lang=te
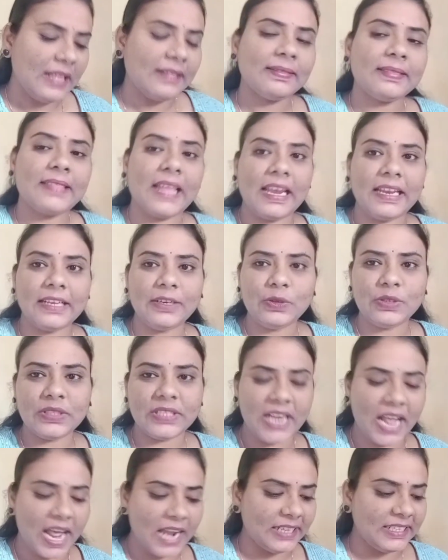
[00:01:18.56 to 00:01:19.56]
తలకు
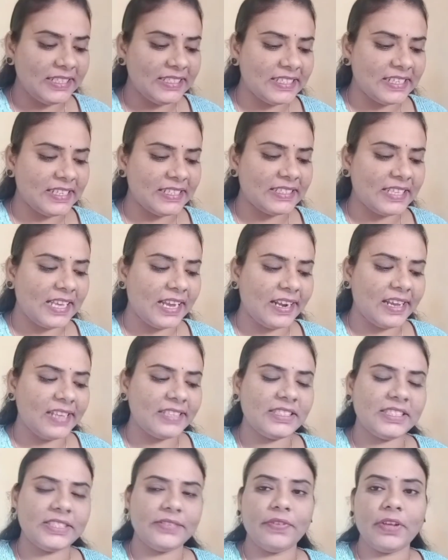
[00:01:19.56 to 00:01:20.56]
స్నానం చేశాక
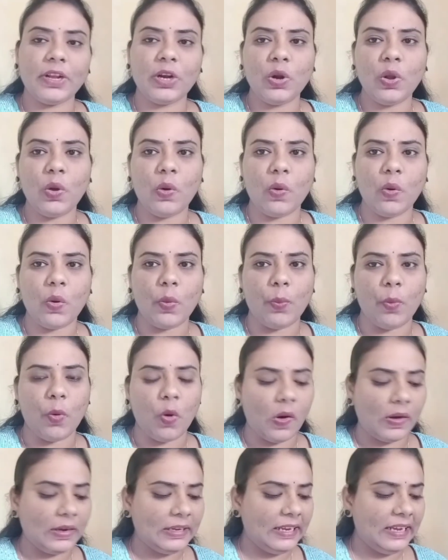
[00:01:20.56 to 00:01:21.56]
చివరిలో ఓ
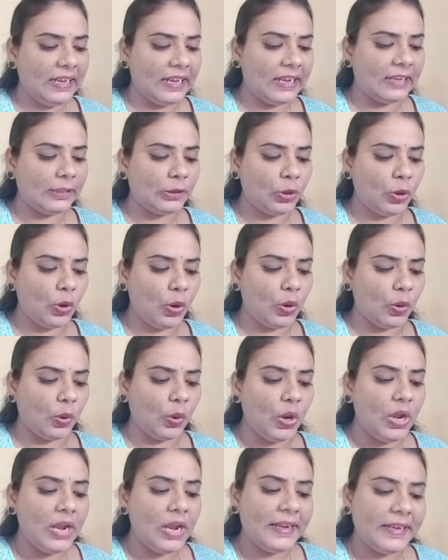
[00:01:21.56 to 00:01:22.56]
బాటిల్తో
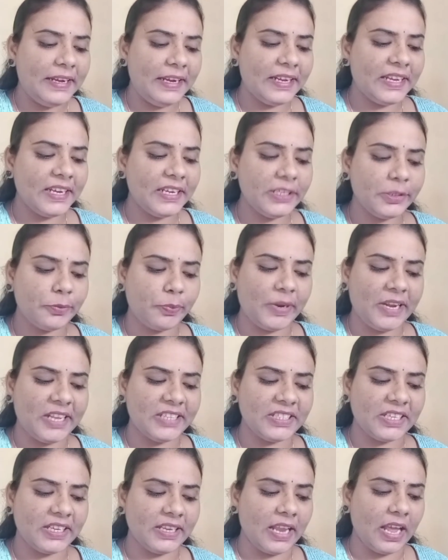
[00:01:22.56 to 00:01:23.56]
నీటిని స్ప్రే
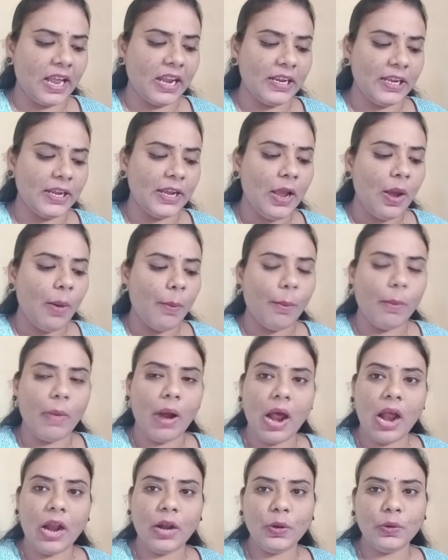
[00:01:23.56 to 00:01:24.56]
చేయాలి
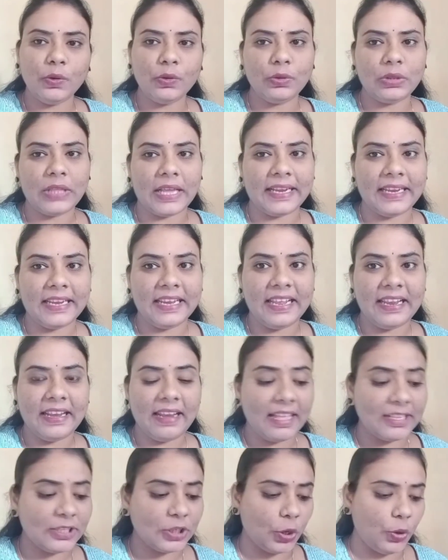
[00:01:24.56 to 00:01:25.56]
మాడుకు
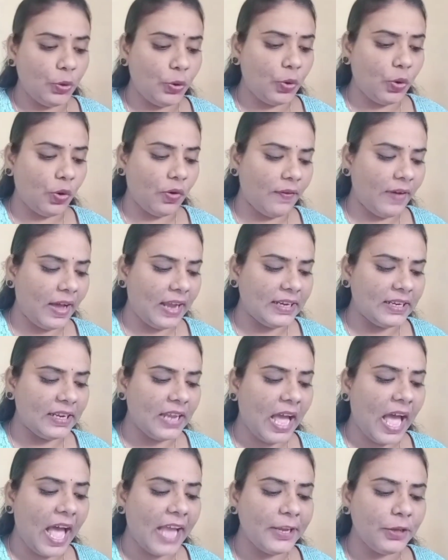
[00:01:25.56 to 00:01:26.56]
తగిలేలా చల్లుకోవాలి
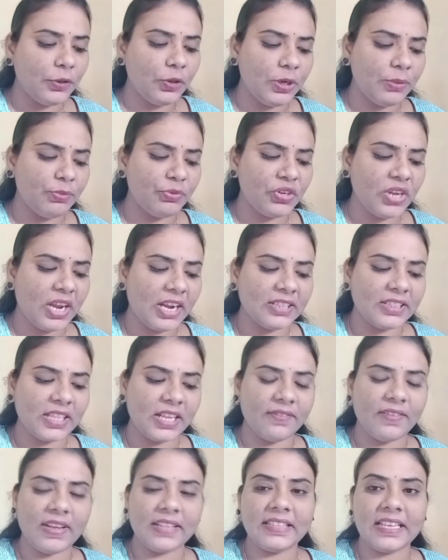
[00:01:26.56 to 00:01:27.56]
ఐదు నిమిషాల
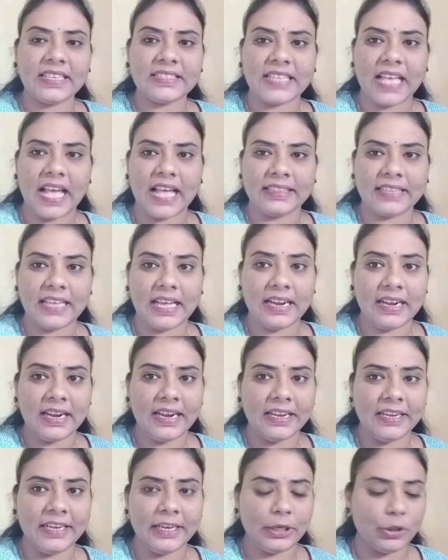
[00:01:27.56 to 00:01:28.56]
తర్వాత సాధారణ
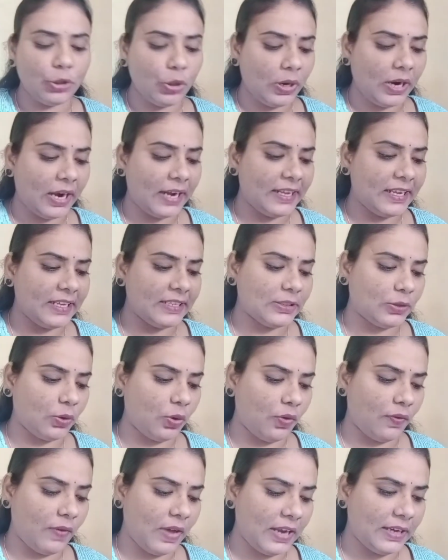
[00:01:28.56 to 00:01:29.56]
నీటితో
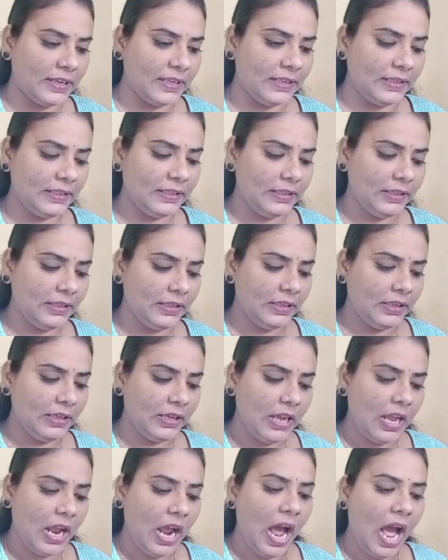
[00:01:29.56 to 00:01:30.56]
కడిగేసుకోవాలి
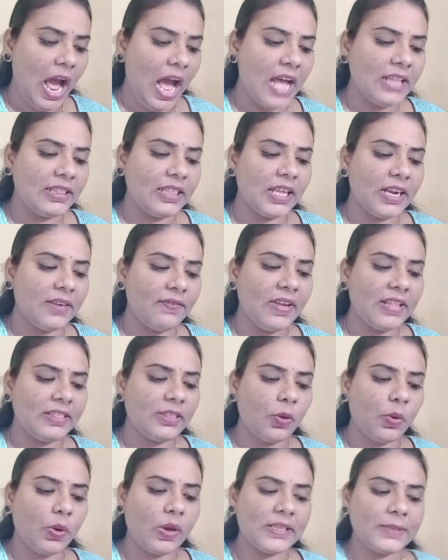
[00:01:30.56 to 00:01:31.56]
ఆ
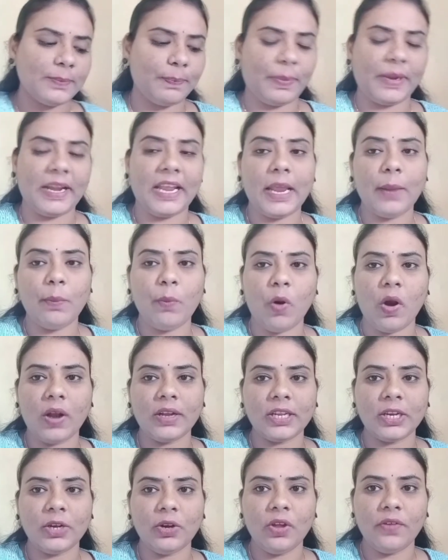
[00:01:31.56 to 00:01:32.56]
తర్వాత ఒక స్ప్రే
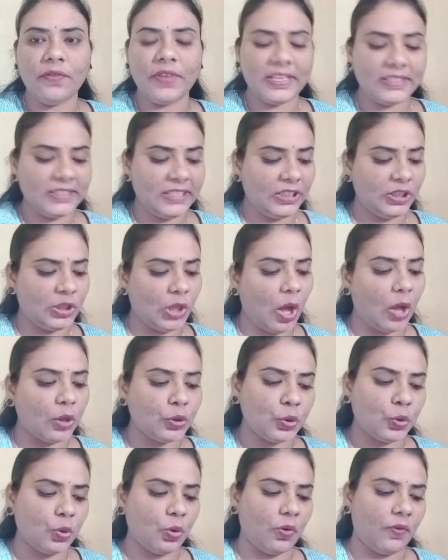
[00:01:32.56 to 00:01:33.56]
బాటిల్లో వేసి
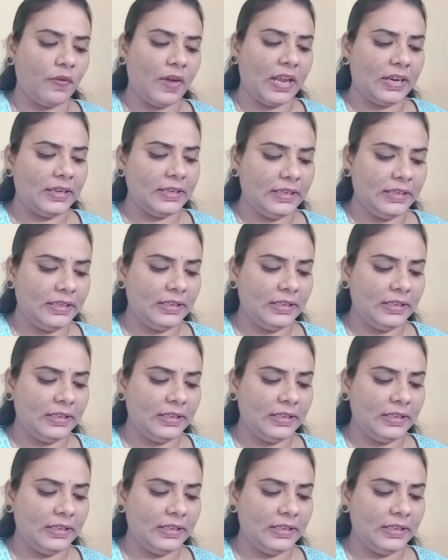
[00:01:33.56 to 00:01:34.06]
దాచుకోవాలి